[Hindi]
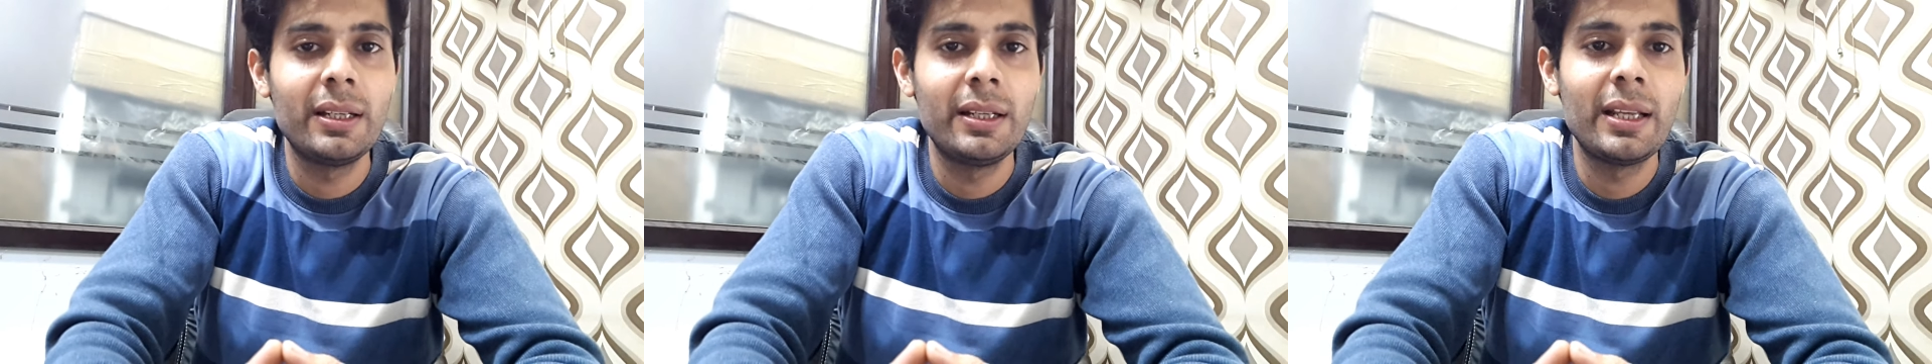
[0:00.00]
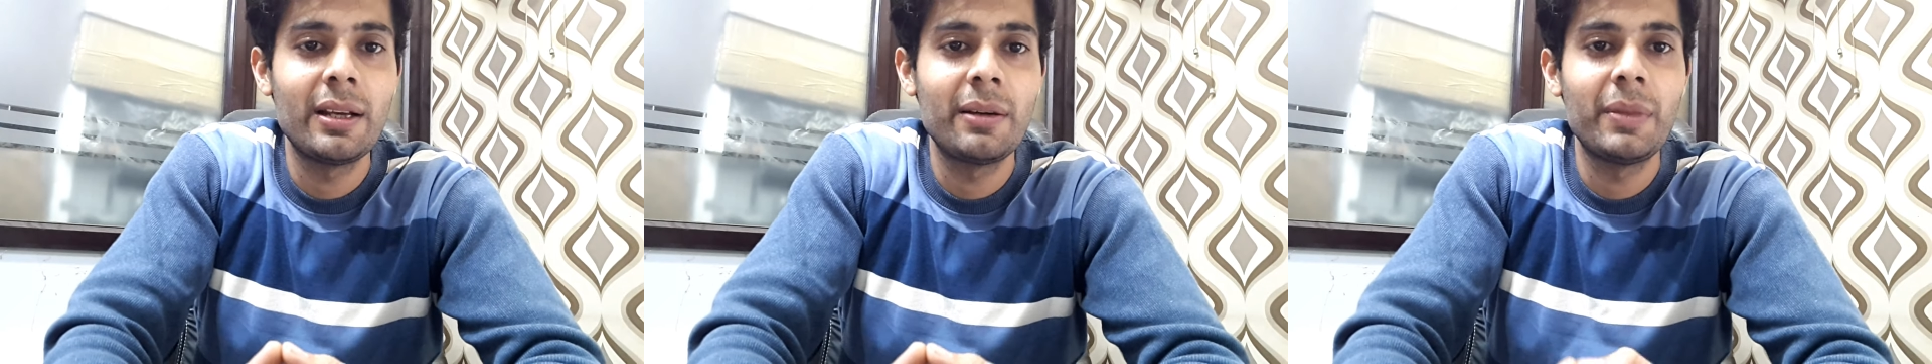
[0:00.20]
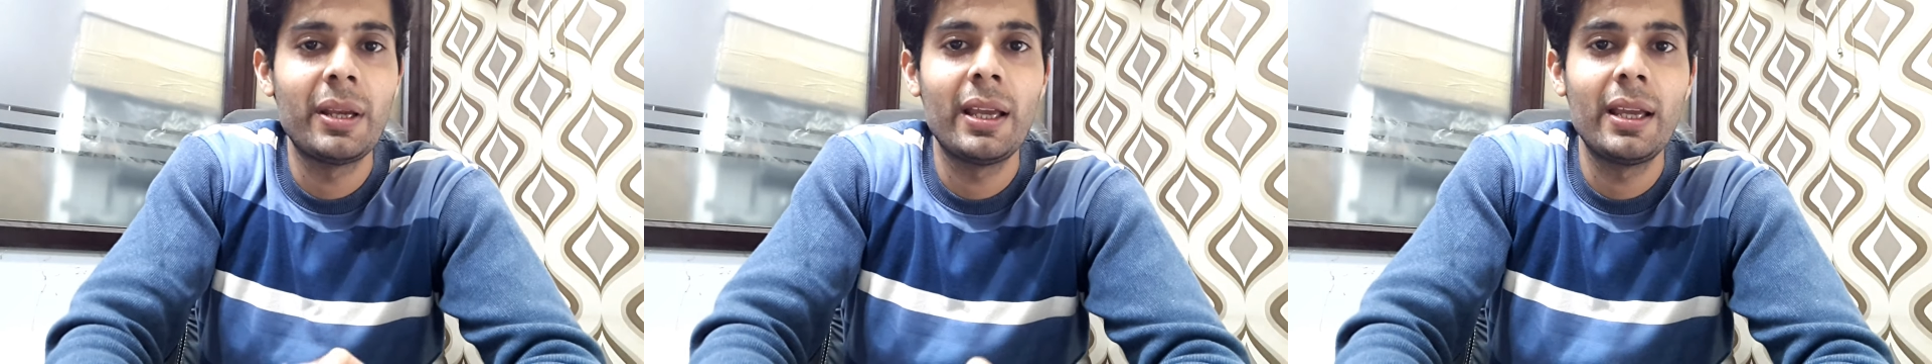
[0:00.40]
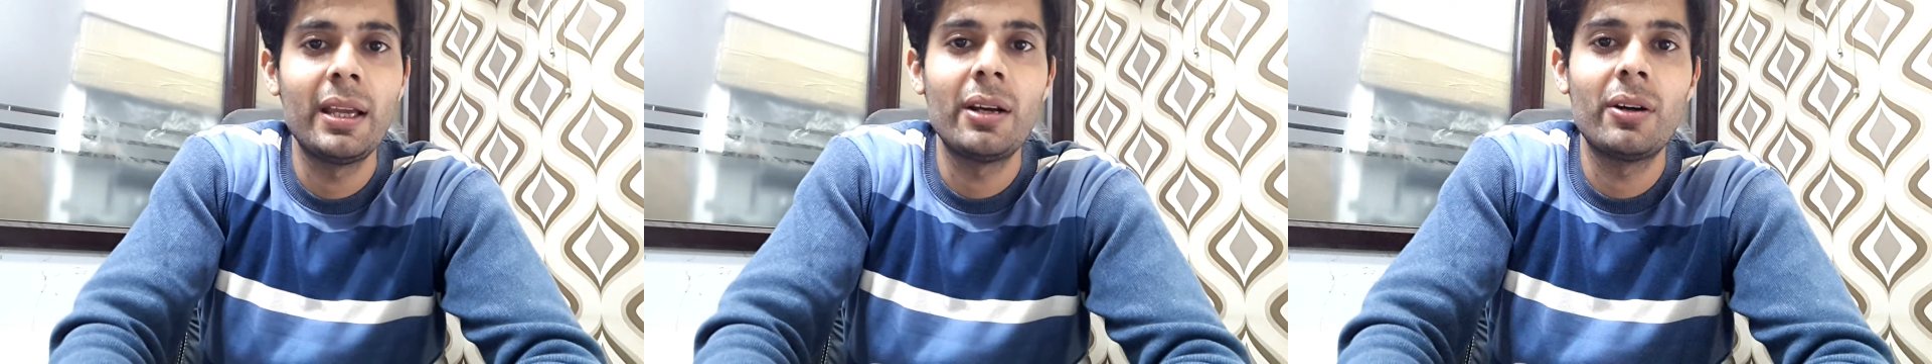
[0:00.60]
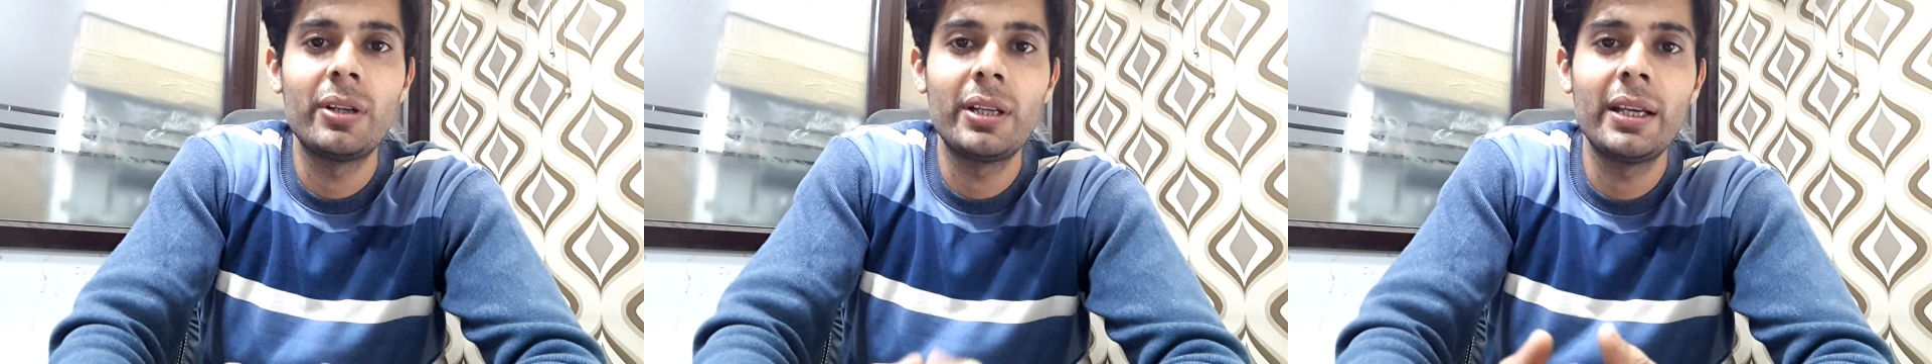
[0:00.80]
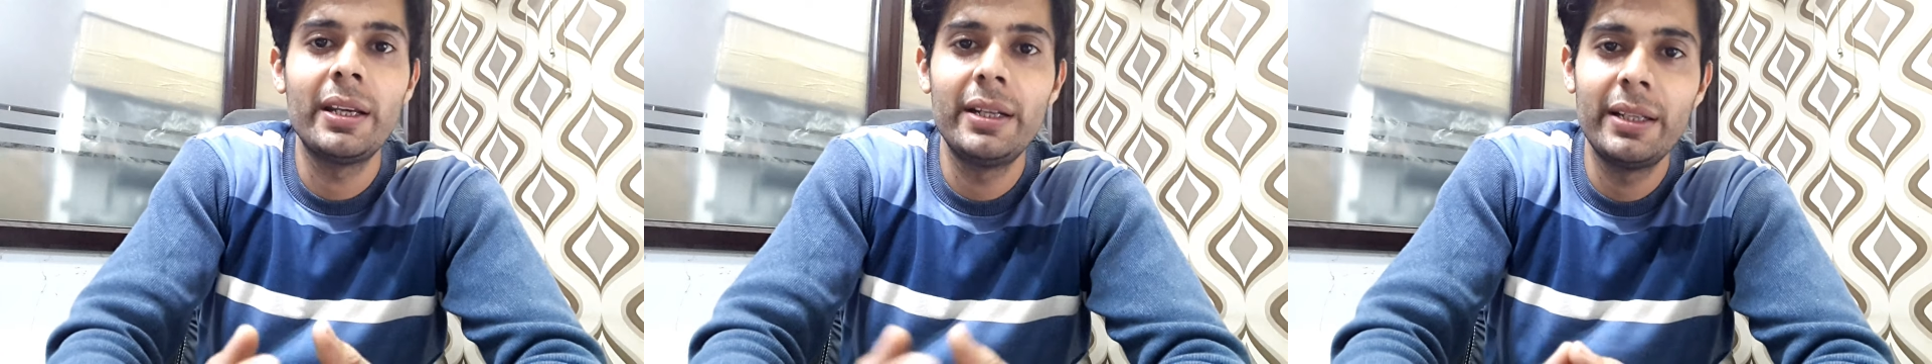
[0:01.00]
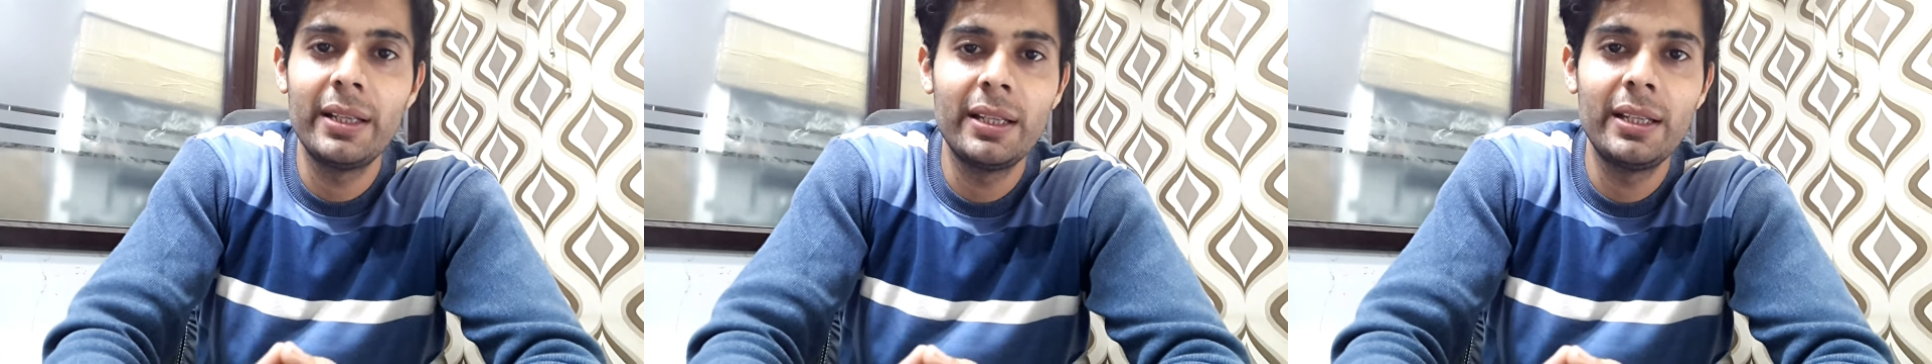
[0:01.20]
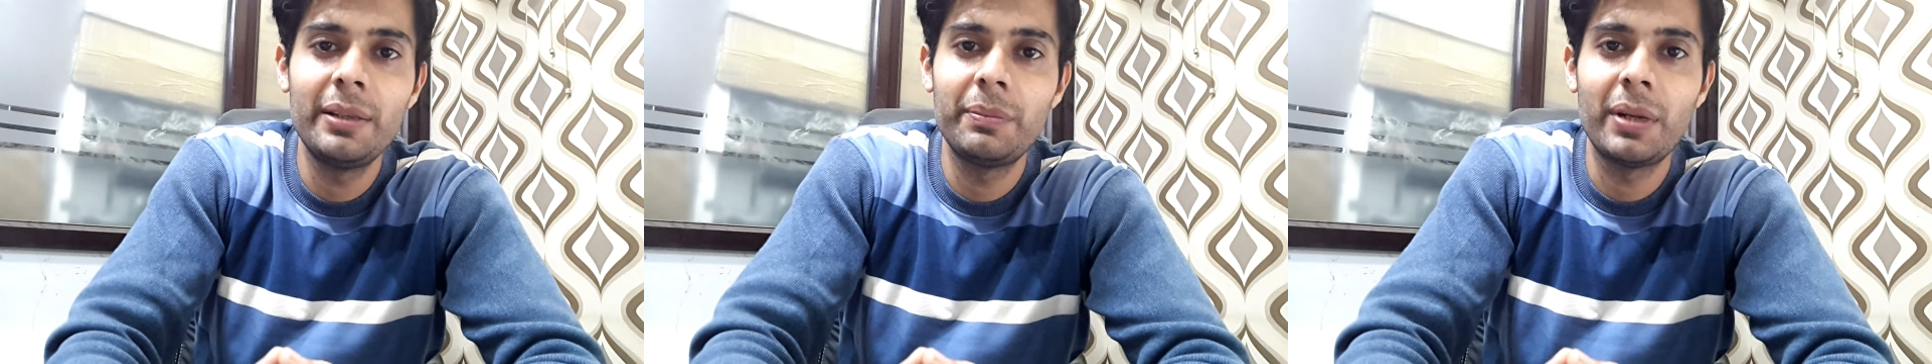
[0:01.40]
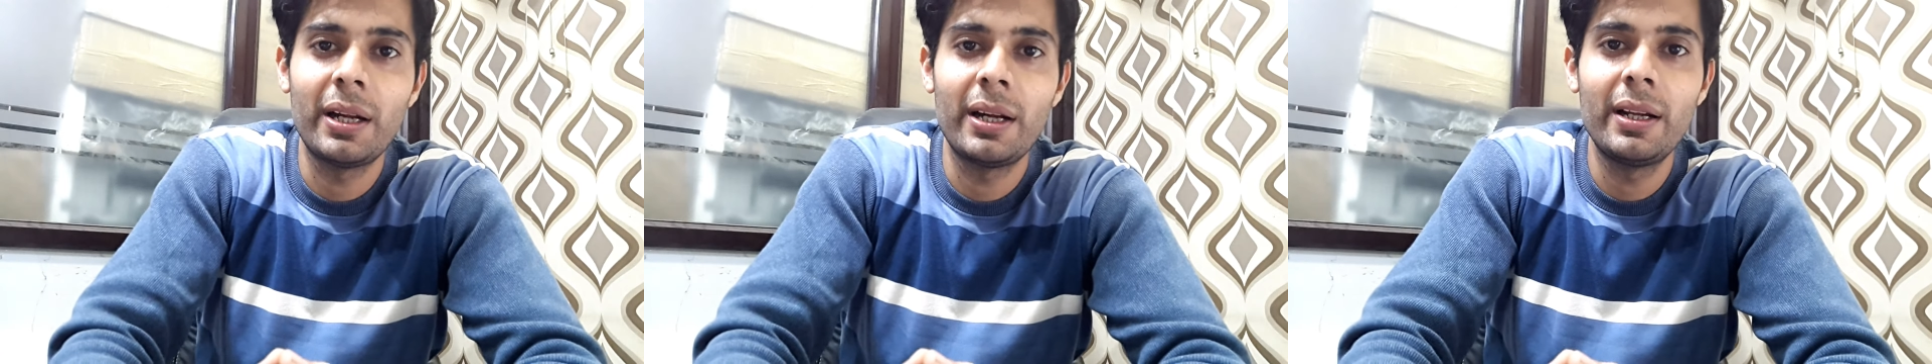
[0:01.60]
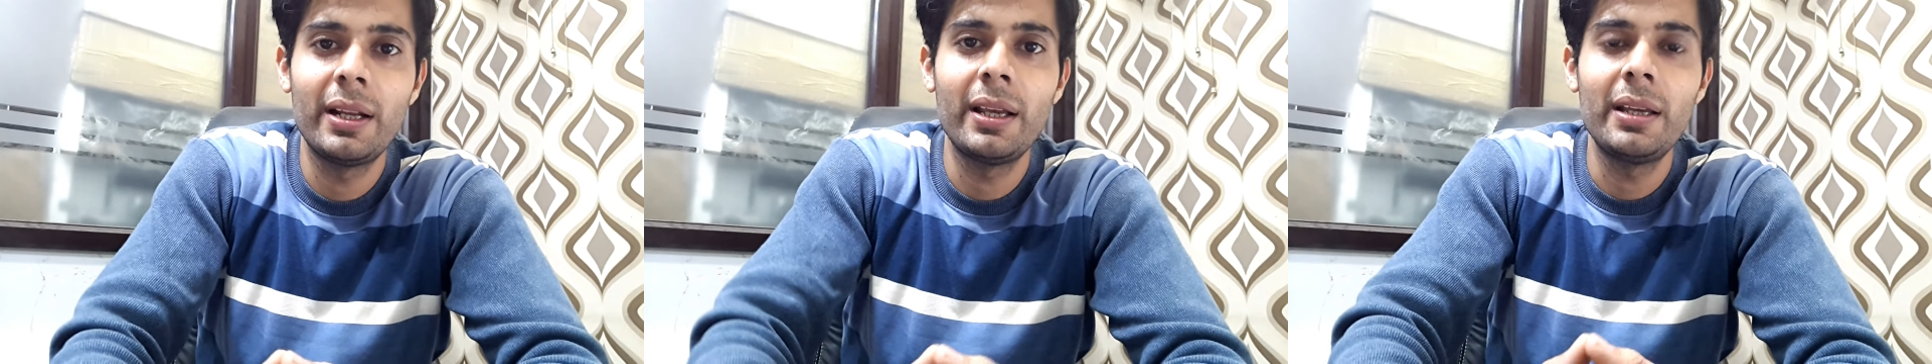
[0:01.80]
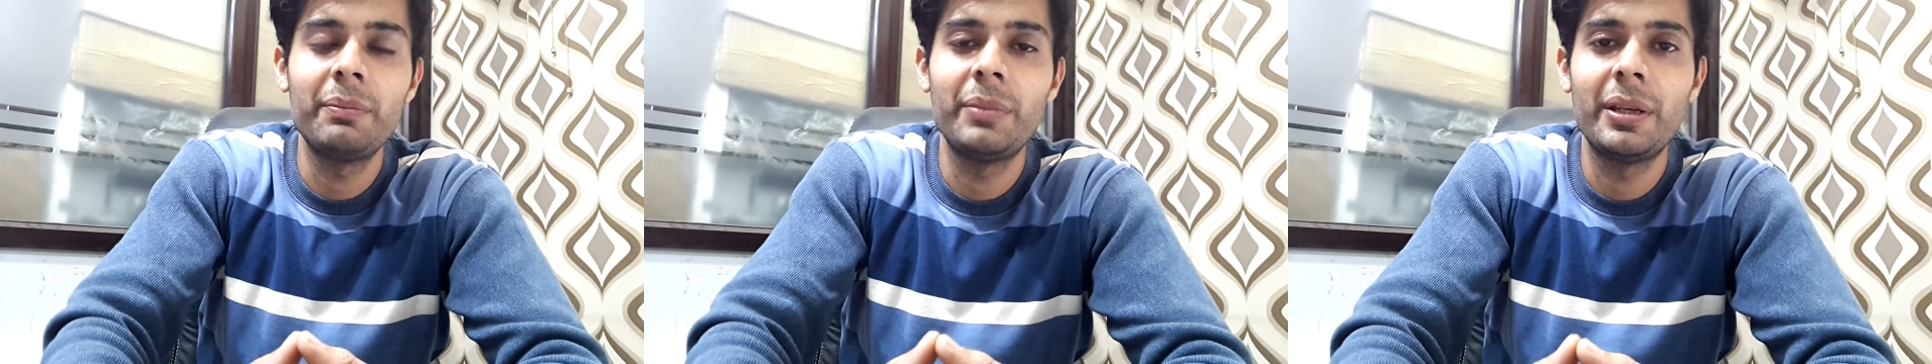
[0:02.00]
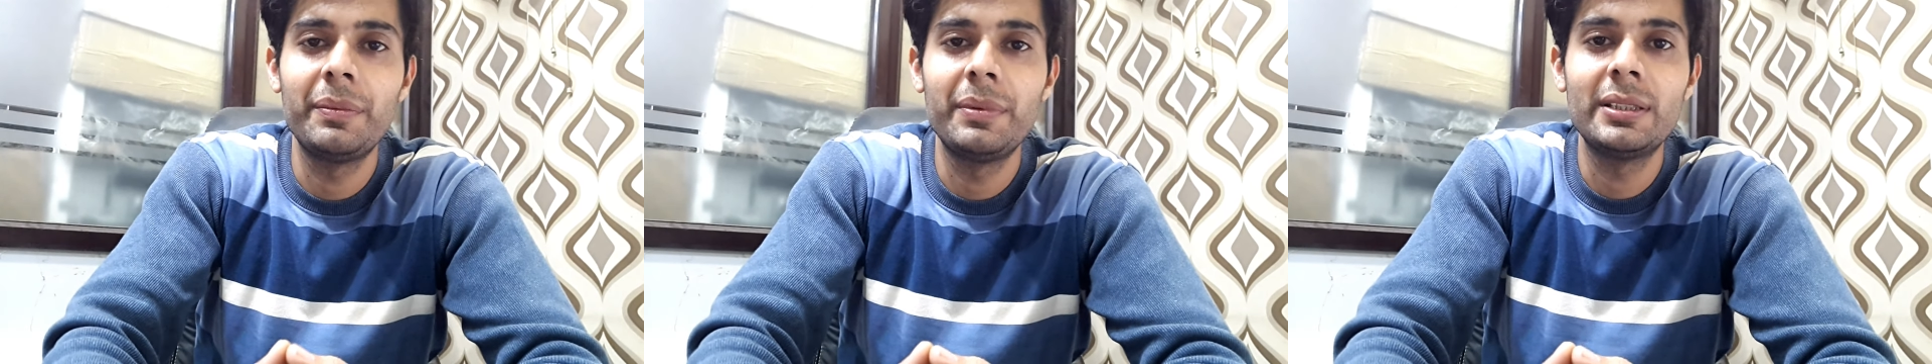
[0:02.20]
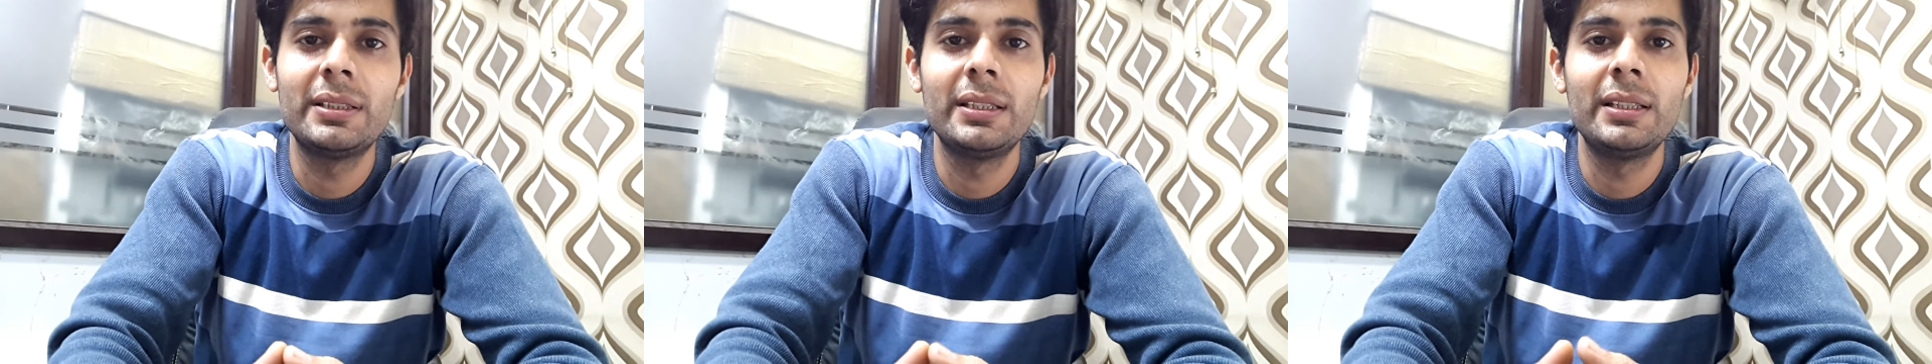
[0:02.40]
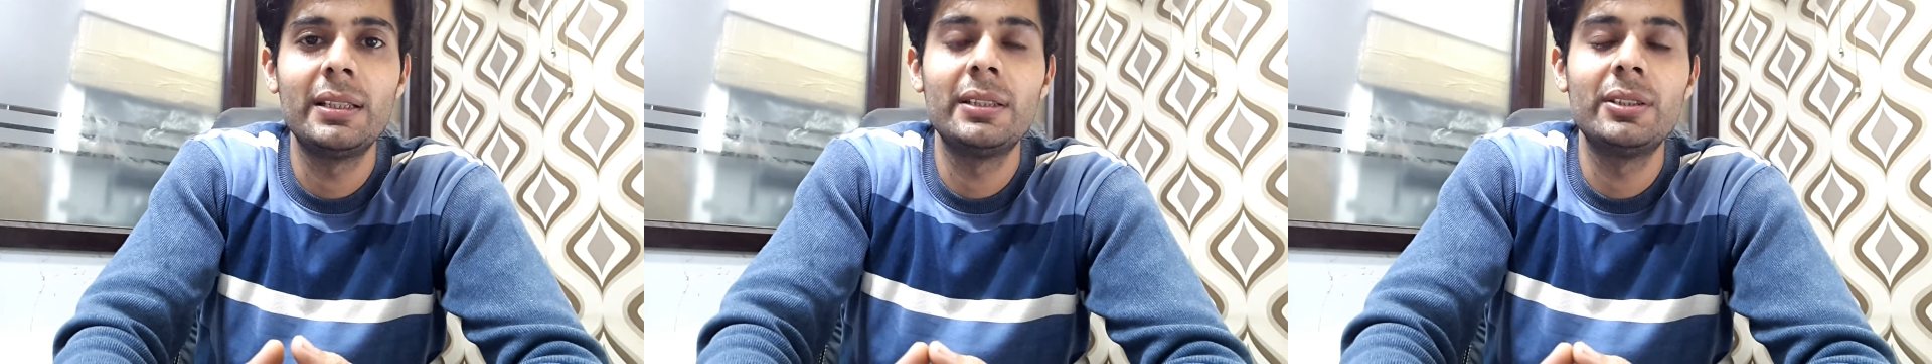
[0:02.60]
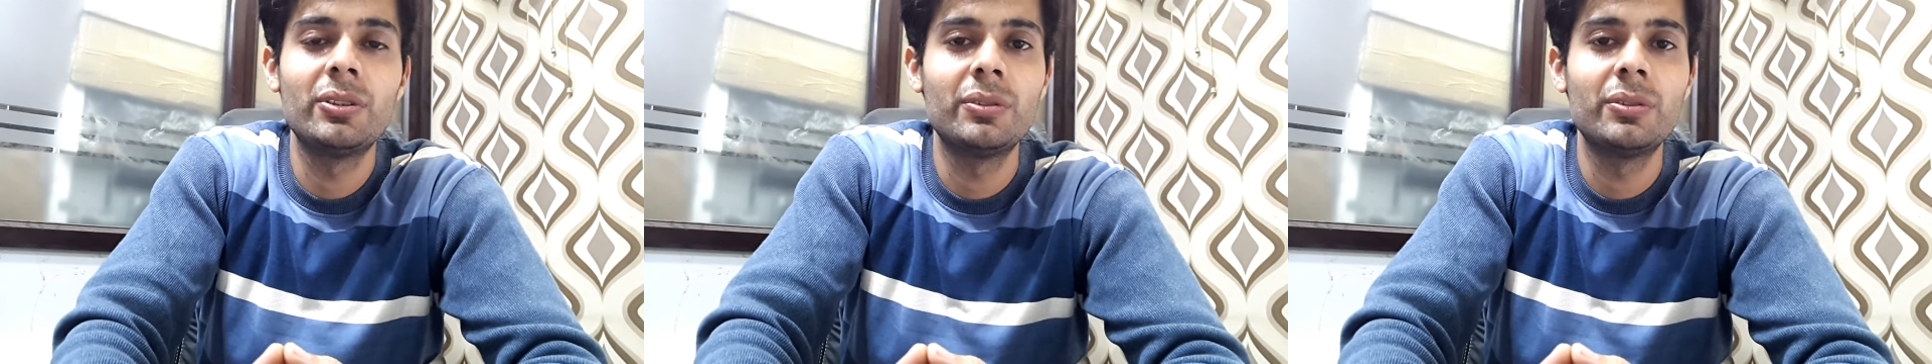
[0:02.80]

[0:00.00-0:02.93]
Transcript: इंडिया में है और ये इंडियन ही ब्रांड है बीबीसी